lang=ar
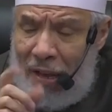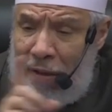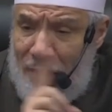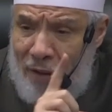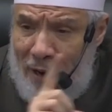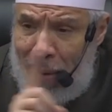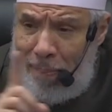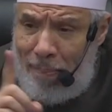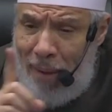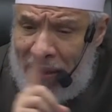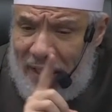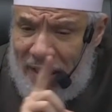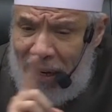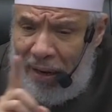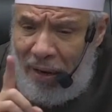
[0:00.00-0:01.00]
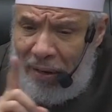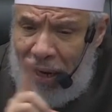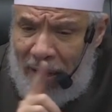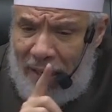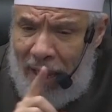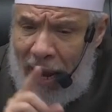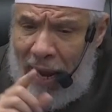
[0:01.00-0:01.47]
فلما تيقن
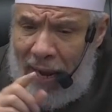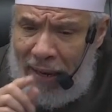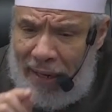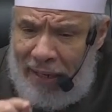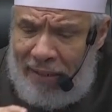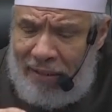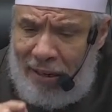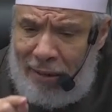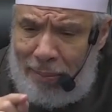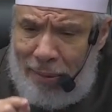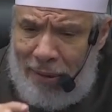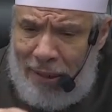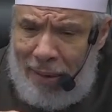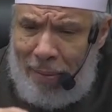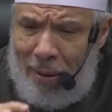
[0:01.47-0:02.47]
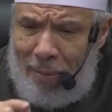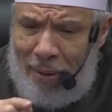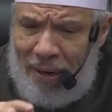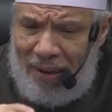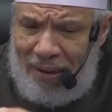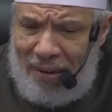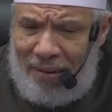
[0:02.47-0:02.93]
أنها ليست بسبب
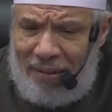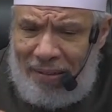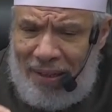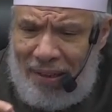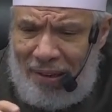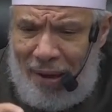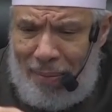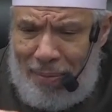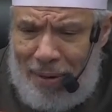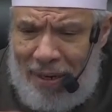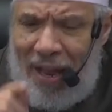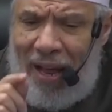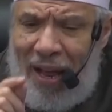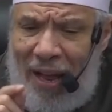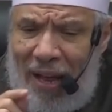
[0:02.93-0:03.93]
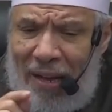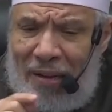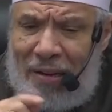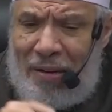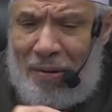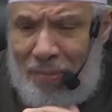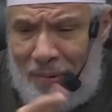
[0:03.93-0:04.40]
القرض قبلها
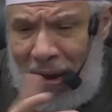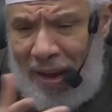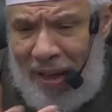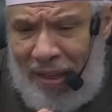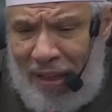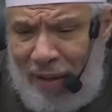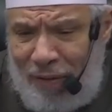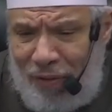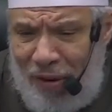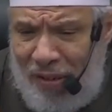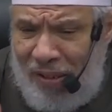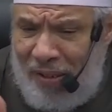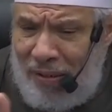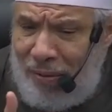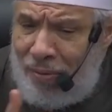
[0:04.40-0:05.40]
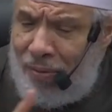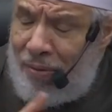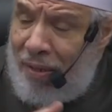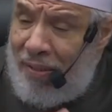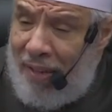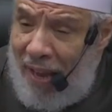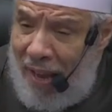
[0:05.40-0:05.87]
وهذا فصل
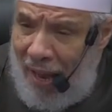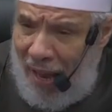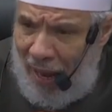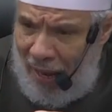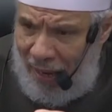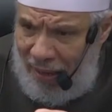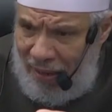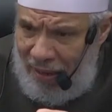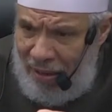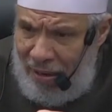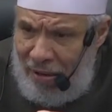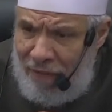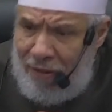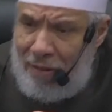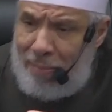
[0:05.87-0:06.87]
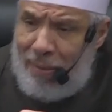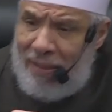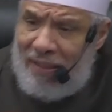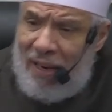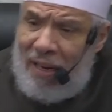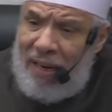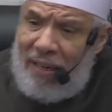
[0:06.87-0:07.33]
النزاع في
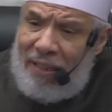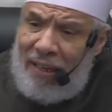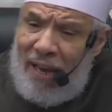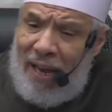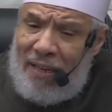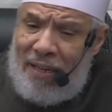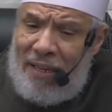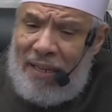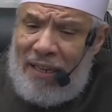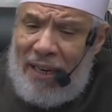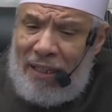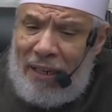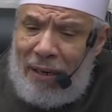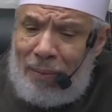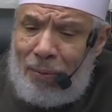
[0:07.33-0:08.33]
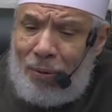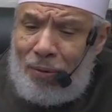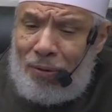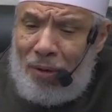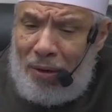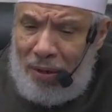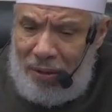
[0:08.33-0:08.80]
مسألة هدية
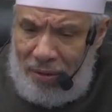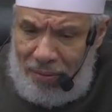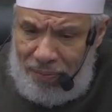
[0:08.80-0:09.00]
المقترض